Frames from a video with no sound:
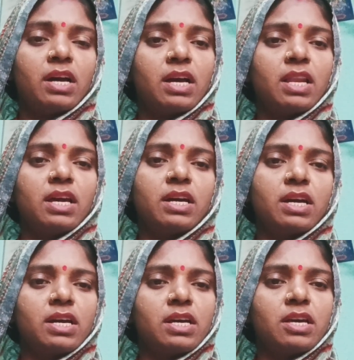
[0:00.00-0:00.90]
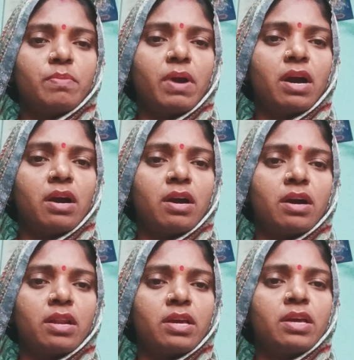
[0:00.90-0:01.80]
अकल गई
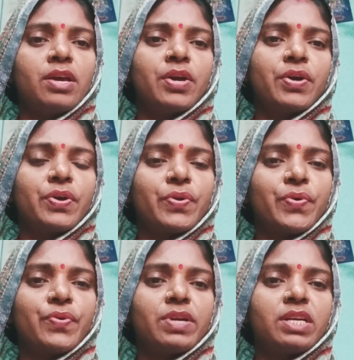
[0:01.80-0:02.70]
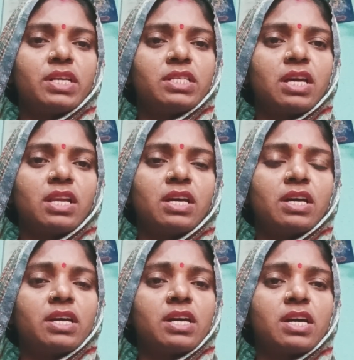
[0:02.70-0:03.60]
मारी रोटी जल
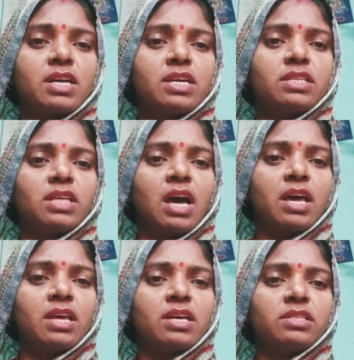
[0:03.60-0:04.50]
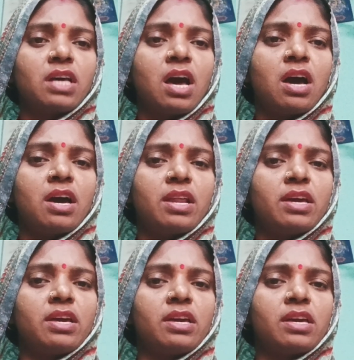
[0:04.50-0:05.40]
गई सारी
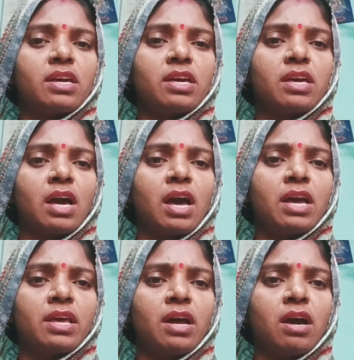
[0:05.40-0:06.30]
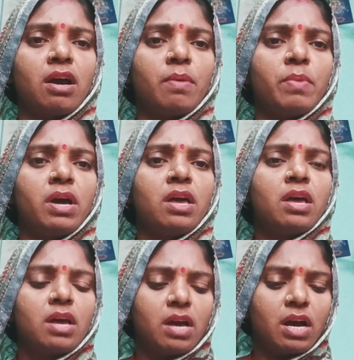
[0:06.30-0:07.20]
सारी की हाय राम
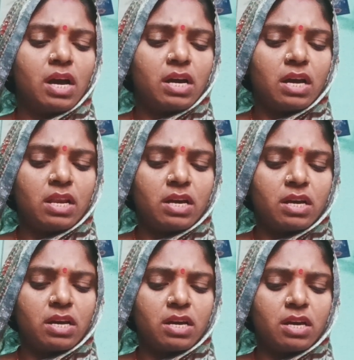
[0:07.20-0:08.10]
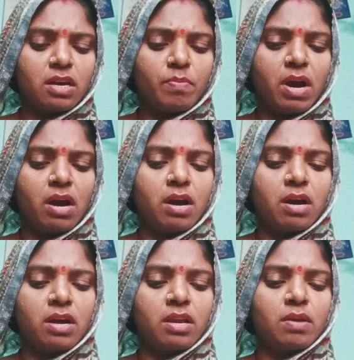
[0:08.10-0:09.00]
अकल गई
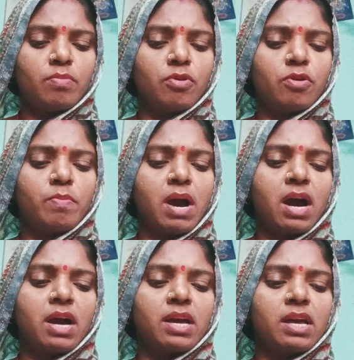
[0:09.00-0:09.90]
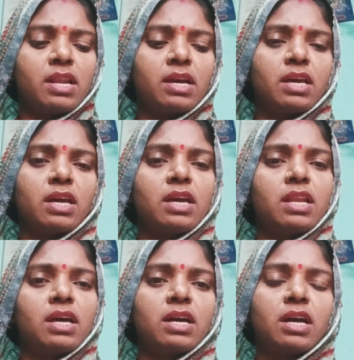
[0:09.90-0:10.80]
मारी मोबाइल के
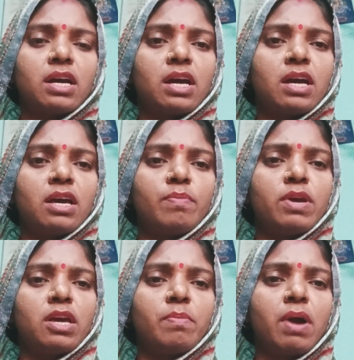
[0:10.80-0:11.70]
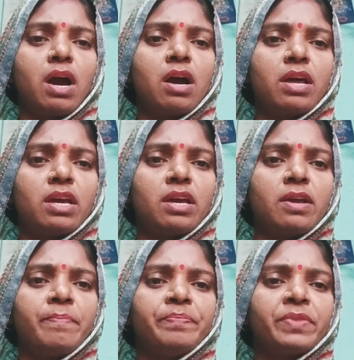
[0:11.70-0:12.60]
लग गए बीमारी
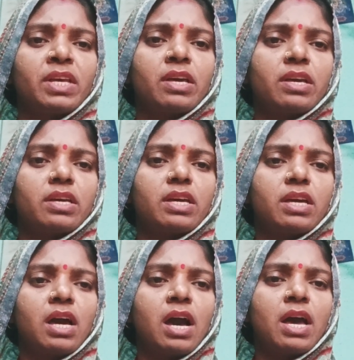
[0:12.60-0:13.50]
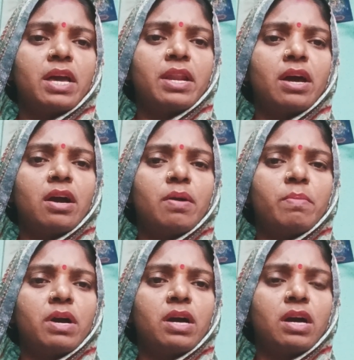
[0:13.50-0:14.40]
कि हाय
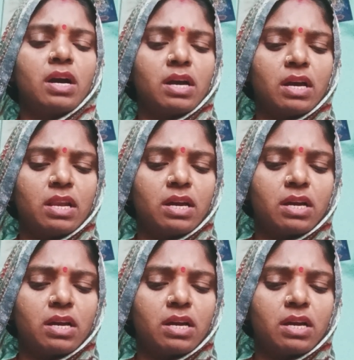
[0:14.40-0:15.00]
रामा अकल